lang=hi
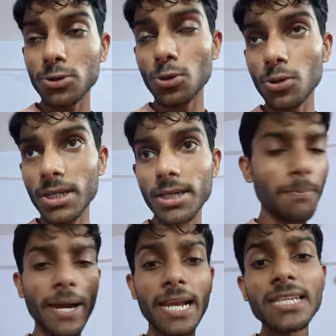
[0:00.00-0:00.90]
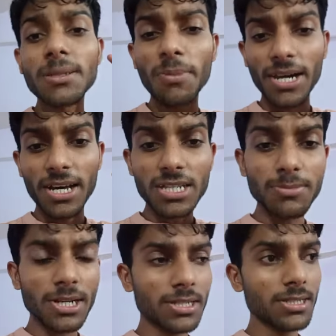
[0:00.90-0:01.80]
है जो कि हाँ। पहले से
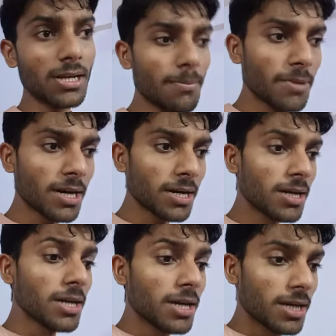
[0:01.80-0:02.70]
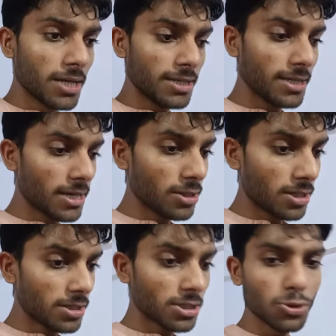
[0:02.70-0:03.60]
बनारस में रज अपना
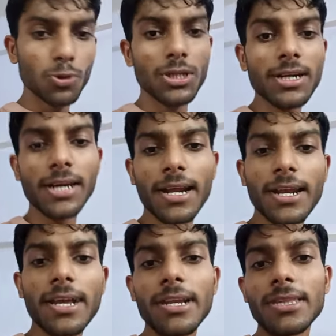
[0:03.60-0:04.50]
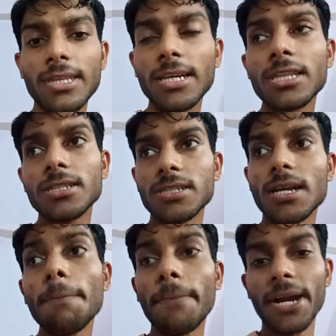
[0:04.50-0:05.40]
ये संशोधन कराने के लिए दिए थे
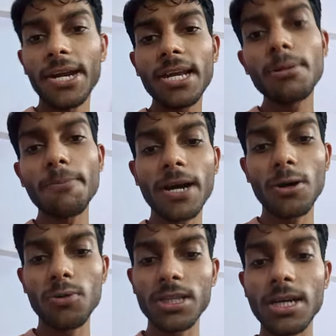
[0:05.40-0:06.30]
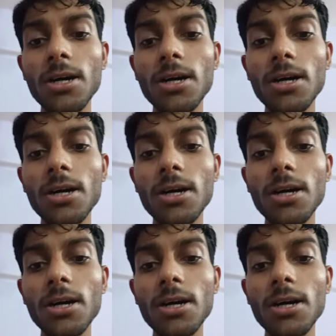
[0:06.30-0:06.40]
जिसका पेंडिंग में पड़ा हुआ